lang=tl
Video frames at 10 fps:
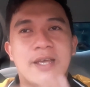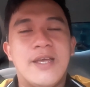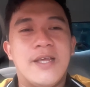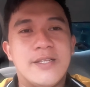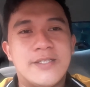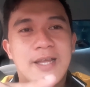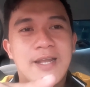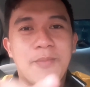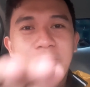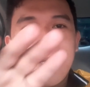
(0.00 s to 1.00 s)
and
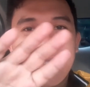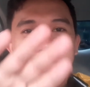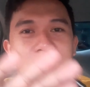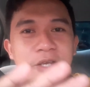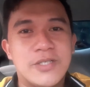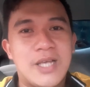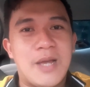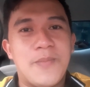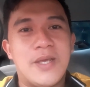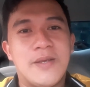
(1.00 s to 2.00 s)
sana mag enjoy kayo
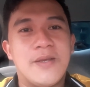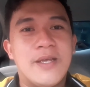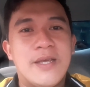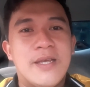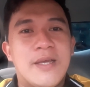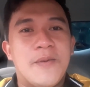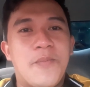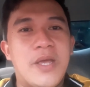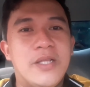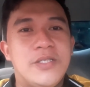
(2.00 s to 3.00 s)
sa aming
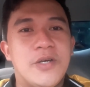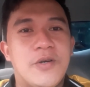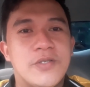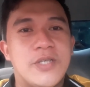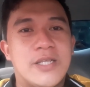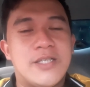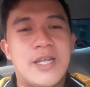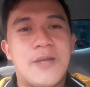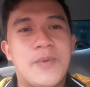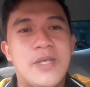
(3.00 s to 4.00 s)
videos at
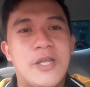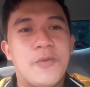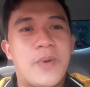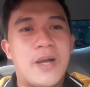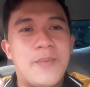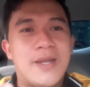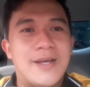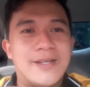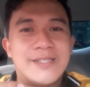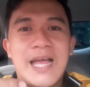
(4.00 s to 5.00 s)
sana bigyan nyo pa kami
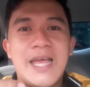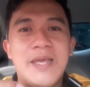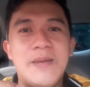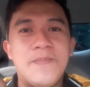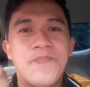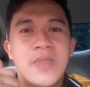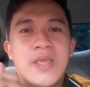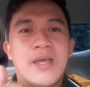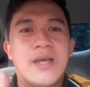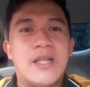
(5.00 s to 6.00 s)
ng time
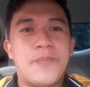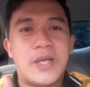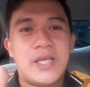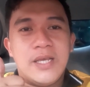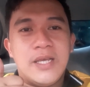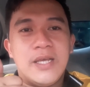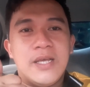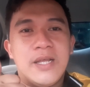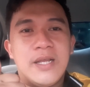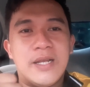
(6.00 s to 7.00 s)
at
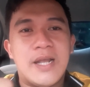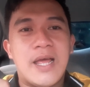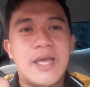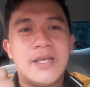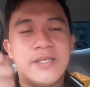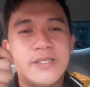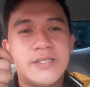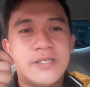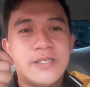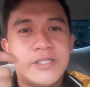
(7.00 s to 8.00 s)
paki like
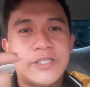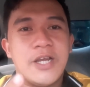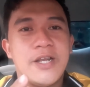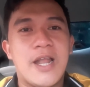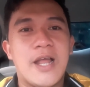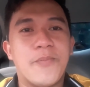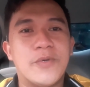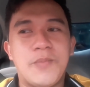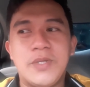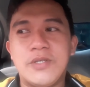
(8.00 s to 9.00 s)
share na lang po
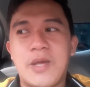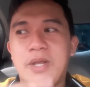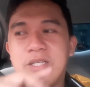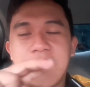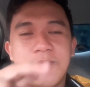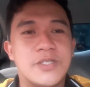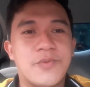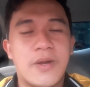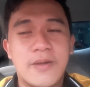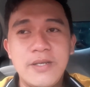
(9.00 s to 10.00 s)
sa video namin at
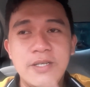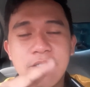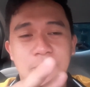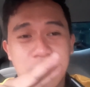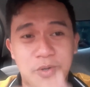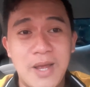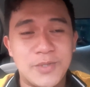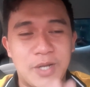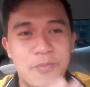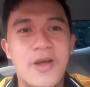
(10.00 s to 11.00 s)
subscribe, subscribe
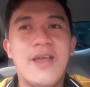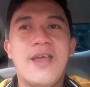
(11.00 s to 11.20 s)
sorry po.